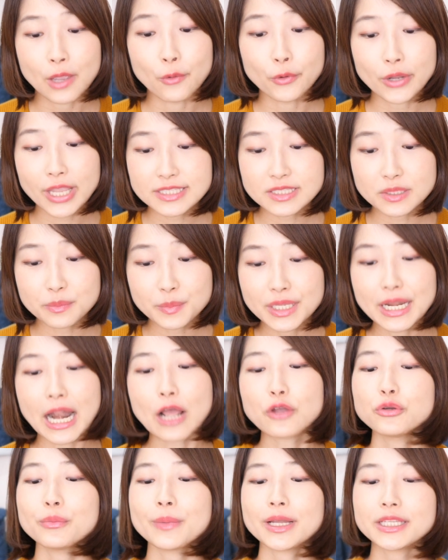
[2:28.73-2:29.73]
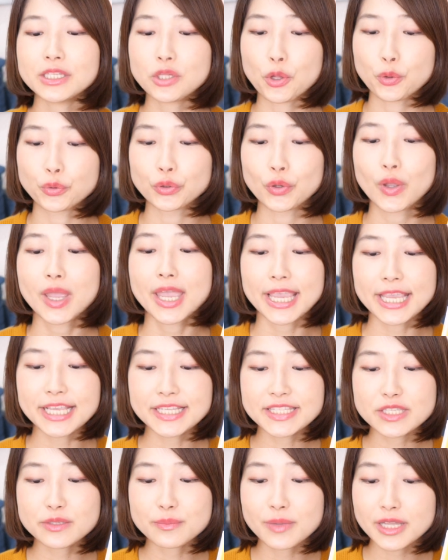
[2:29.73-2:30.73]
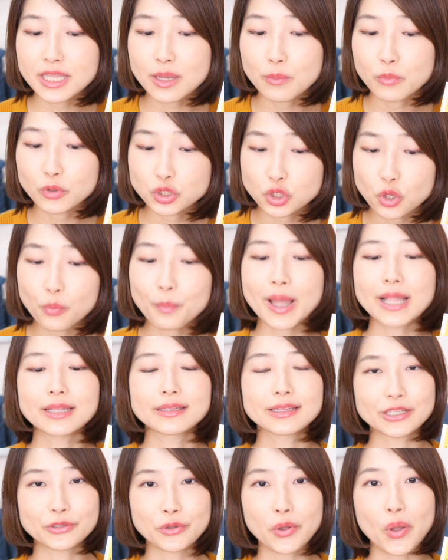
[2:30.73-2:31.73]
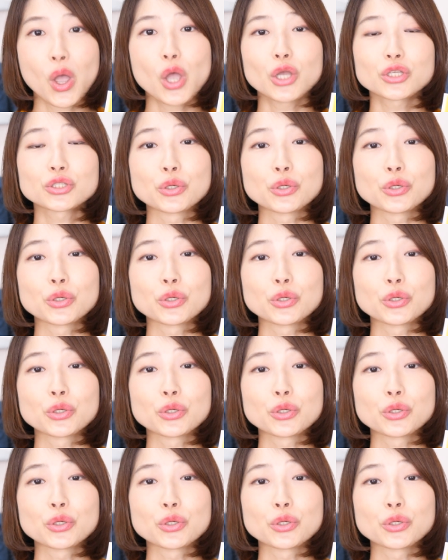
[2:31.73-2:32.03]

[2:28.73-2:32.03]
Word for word: おやすみラフマニノフ、いつまでもショパンなど、